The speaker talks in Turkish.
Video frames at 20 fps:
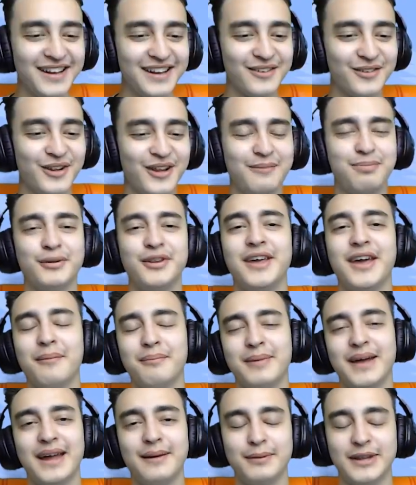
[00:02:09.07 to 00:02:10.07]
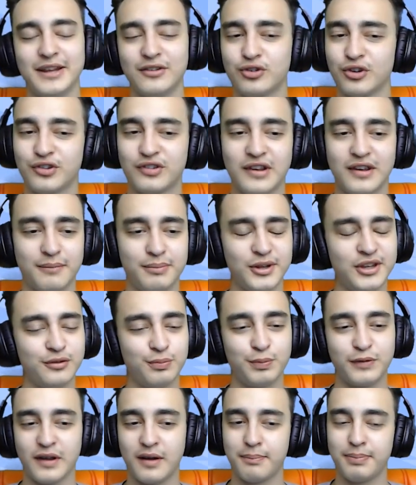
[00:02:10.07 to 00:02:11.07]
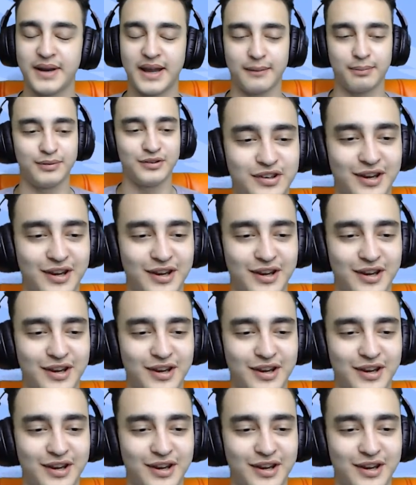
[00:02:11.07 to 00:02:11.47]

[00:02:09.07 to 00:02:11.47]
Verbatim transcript: Ulan bunu yapmaya harbiden çok seviyorum. Bunu hiçbir zaman bırakmayacağım.